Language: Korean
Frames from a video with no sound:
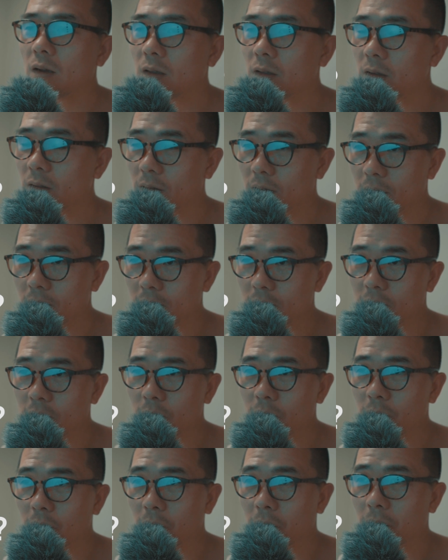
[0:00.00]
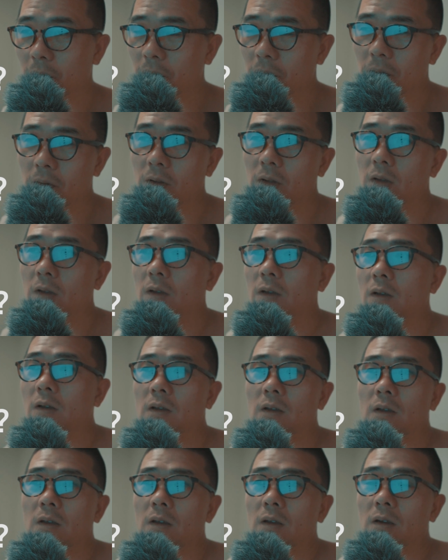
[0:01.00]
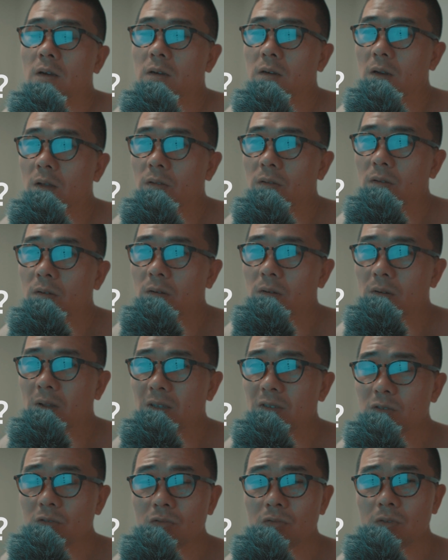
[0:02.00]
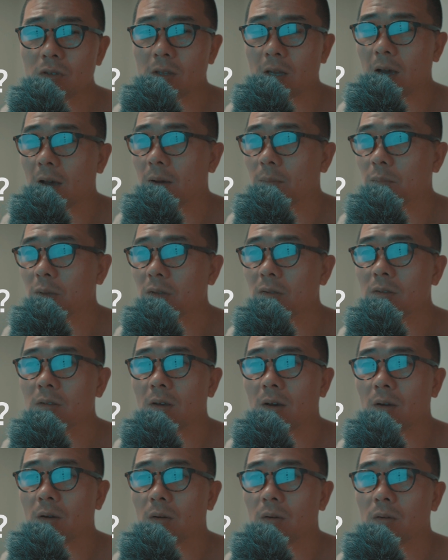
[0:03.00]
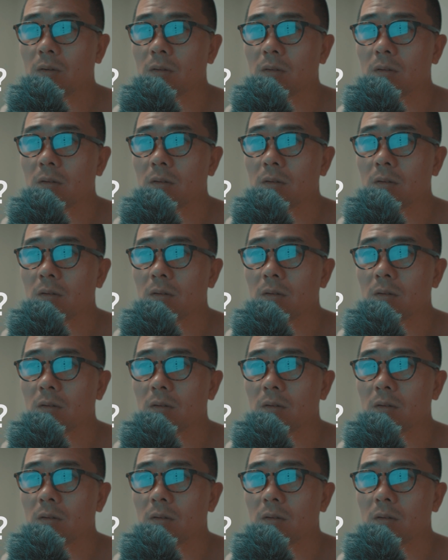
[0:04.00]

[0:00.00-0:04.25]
여튼 접어놓고 그래서 렌즈군이 다 비싸요.